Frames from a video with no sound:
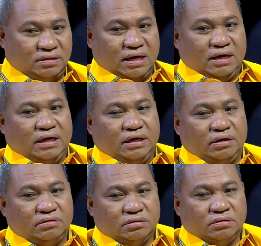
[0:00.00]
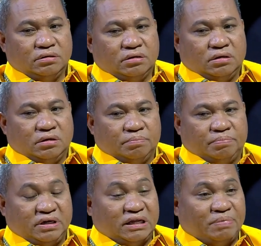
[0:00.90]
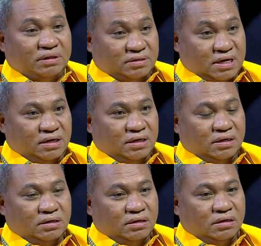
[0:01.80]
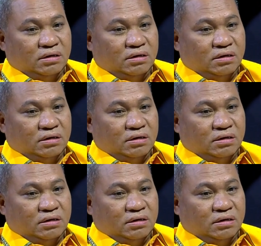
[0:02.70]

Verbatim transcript: tanggal penetapan tersangka,